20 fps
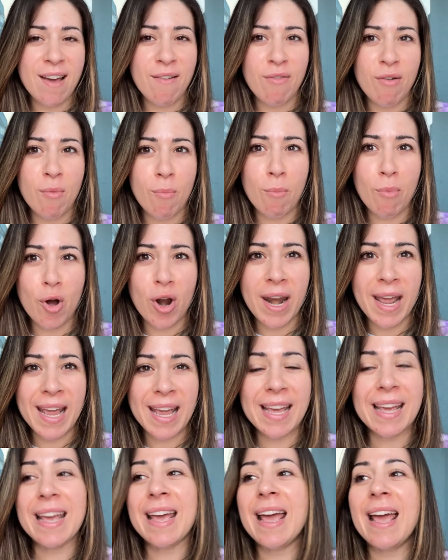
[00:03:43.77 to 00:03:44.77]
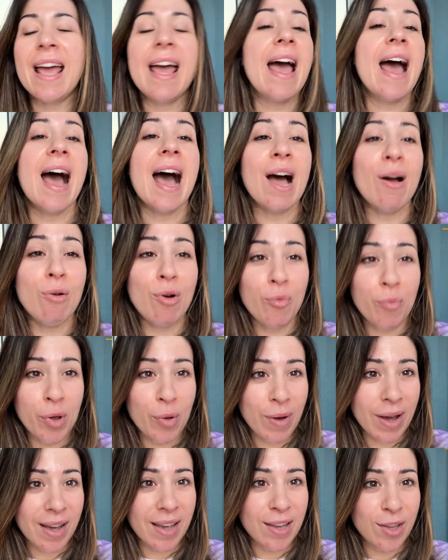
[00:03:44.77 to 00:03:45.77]
días, bombones. Hablo
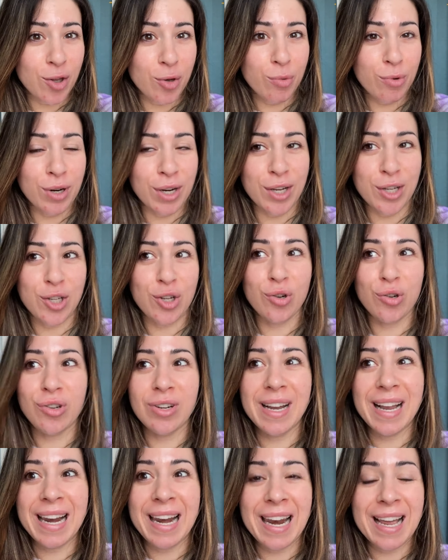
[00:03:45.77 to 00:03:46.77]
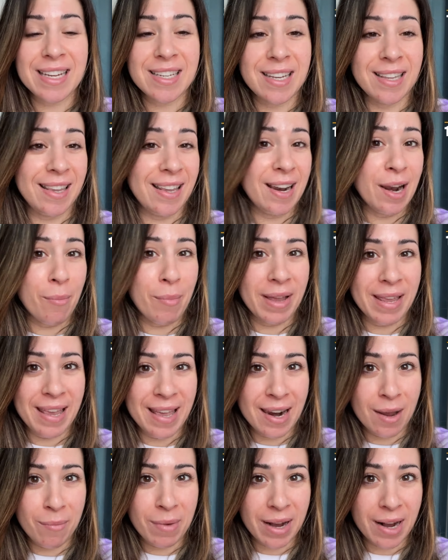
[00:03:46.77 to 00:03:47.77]
muy bajito porque son las 7 de la
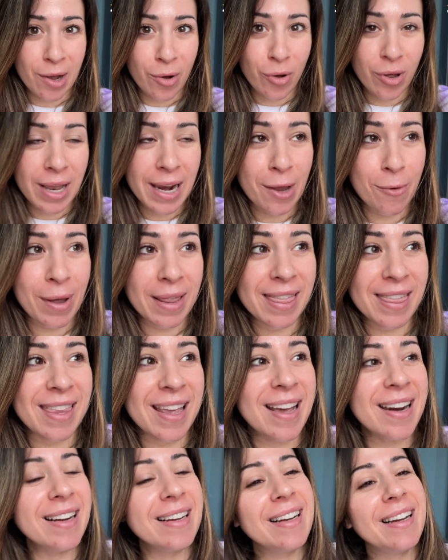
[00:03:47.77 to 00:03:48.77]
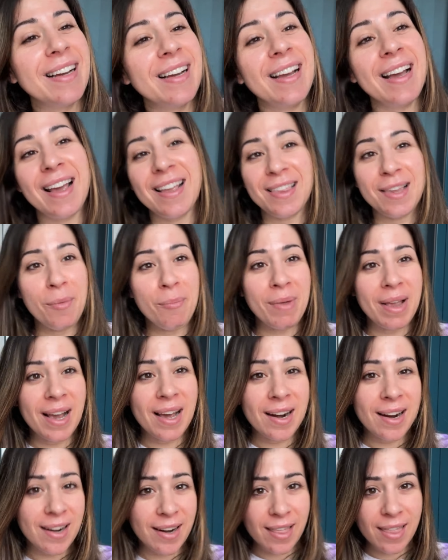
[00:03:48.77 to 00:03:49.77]
mañana, me acabo de levantar. Esta es mi
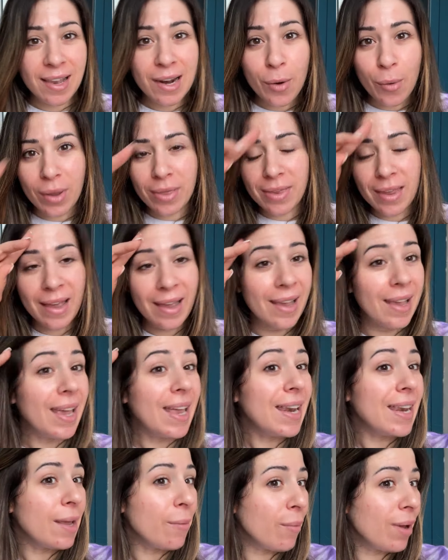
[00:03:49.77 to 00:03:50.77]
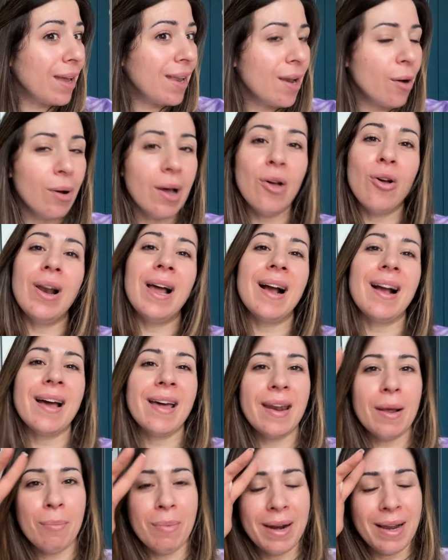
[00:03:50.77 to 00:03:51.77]
cara recién levantada, es que ni me he lavado la
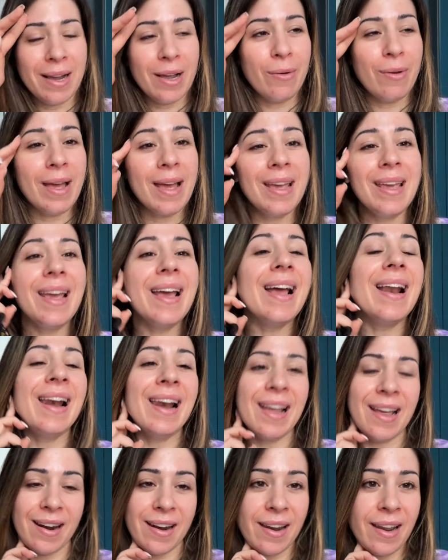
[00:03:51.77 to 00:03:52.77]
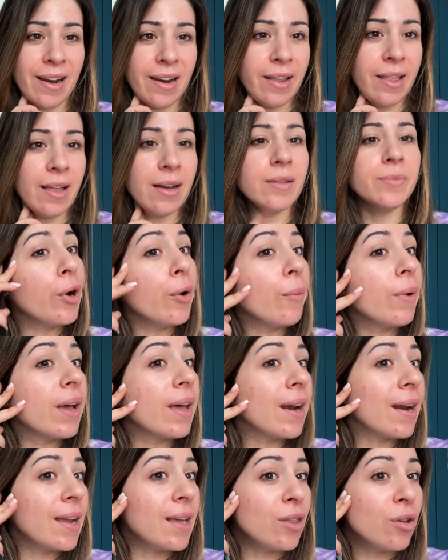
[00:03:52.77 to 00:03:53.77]
cara para que veáis la realidad. Los
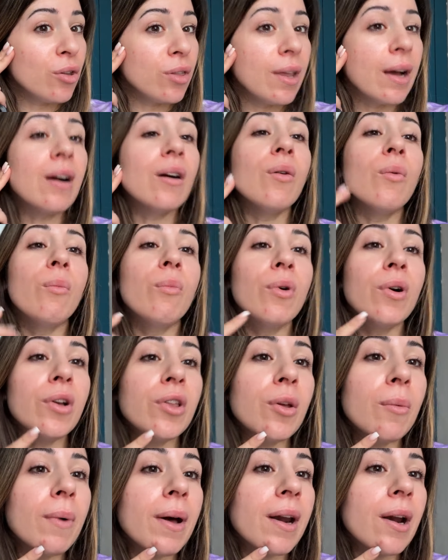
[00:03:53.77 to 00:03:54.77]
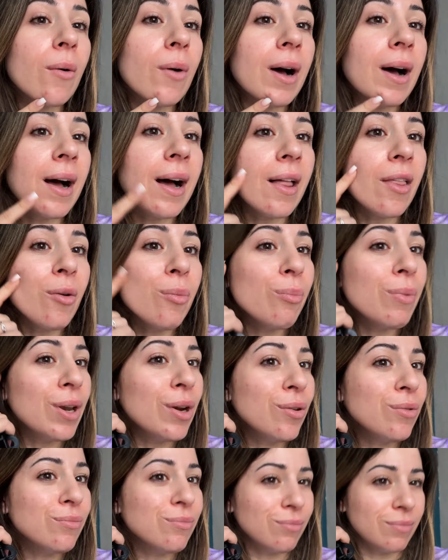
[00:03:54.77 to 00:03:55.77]
migranitos están un poquito más rebajados,
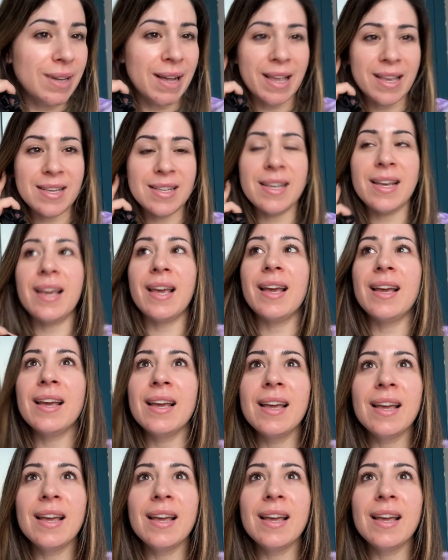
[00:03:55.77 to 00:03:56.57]
pero ahí sigue.